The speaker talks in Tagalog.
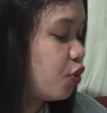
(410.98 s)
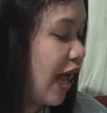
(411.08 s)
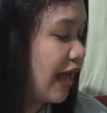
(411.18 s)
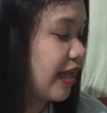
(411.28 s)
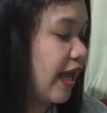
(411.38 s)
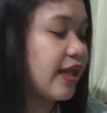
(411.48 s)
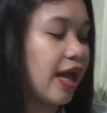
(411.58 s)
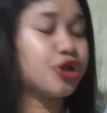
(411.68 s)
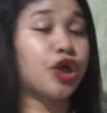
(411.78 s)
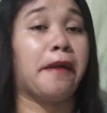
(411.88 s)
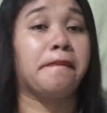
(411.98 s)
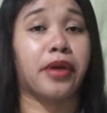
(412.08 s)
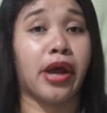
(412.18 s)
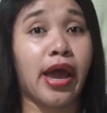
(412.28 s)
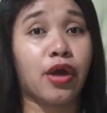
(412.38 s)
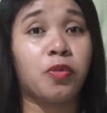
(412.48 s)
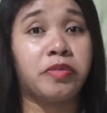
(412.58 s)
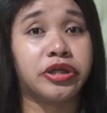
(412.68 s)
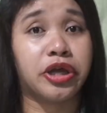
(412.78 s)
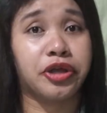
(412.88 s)
natin ay syempre, itong
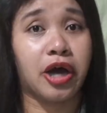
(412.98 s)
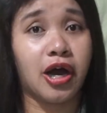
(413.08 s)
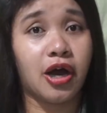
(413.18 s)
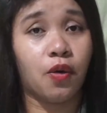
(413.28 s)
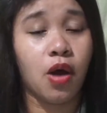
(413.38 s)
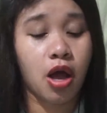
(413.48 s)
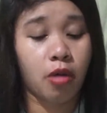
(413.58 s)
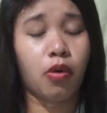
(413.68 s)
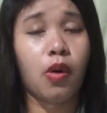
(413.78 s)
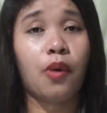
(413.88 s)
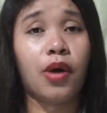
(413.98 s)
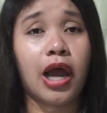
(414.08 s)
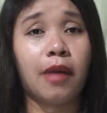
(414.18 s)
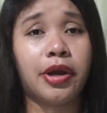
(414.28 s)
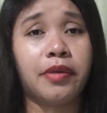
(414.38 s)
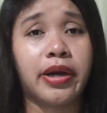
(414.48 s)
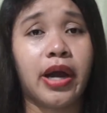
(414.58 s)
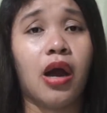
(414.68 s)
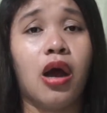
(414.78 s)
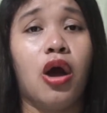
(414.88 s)
Mindanao mawawala ba naman
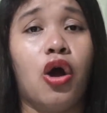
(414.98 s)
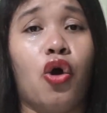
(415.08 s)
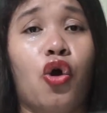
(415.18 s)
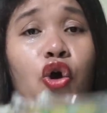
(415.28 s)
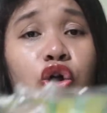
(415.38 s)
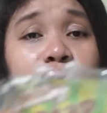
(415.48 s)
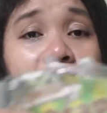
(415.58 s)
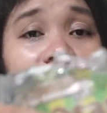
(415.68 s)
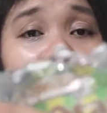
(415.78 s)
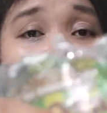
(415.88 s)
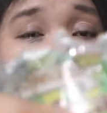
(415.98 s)
ang otap?